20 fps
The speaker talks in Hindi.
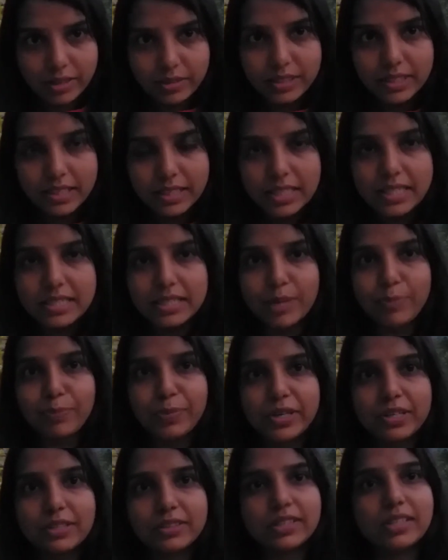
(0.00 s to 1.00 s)
जितनी
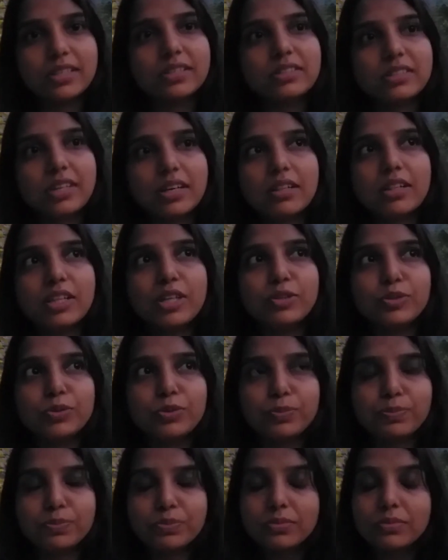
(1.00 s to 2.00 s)
संप्रेषण शक्ति जो